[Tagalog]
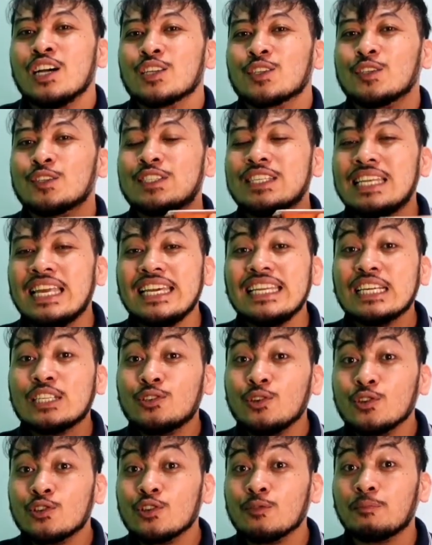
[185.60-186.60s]
So sila yung
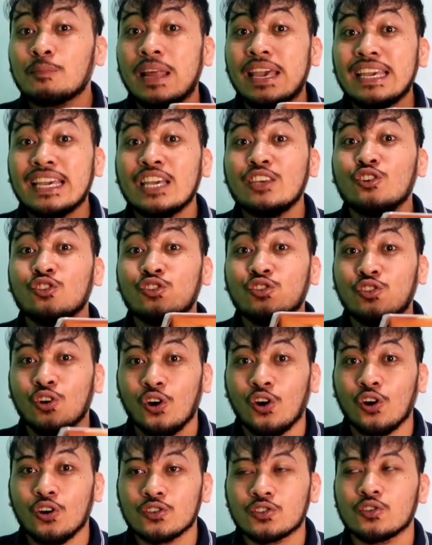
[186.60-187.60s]
nagsusupply ngayon
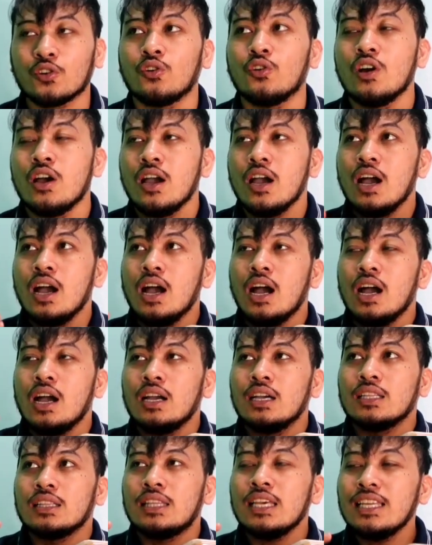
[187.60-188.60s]
doon. So
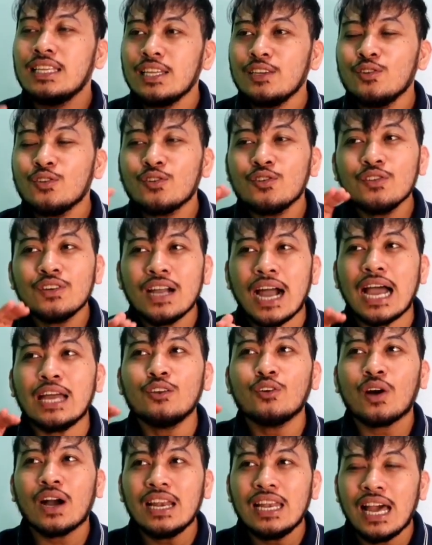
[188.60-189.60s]
Tignan nyo kung
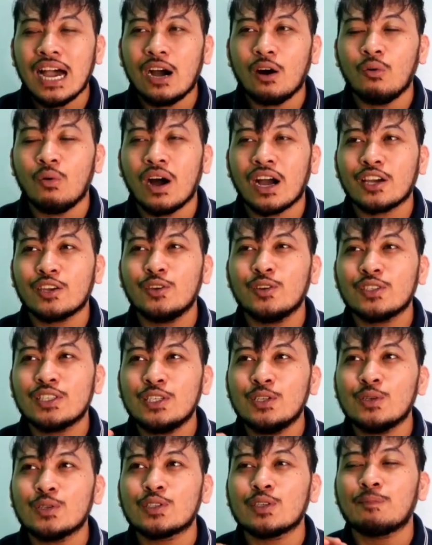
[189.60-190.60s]
gaano kalawak yung
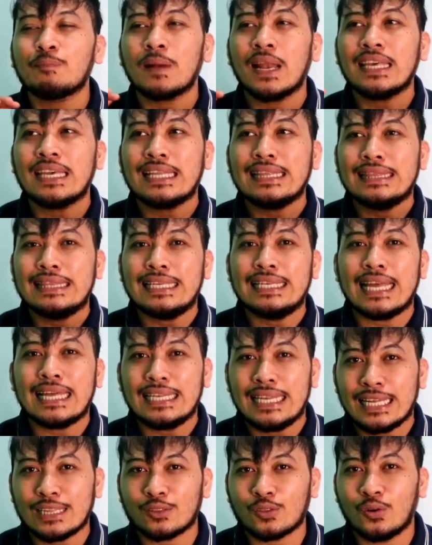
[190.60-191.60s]
sinusupplyan
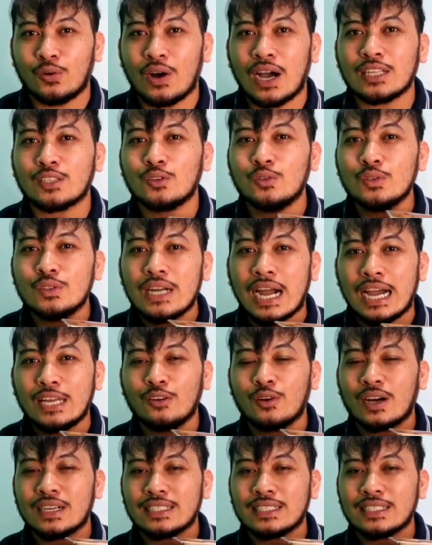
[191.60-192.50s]
nila nito at kung gaano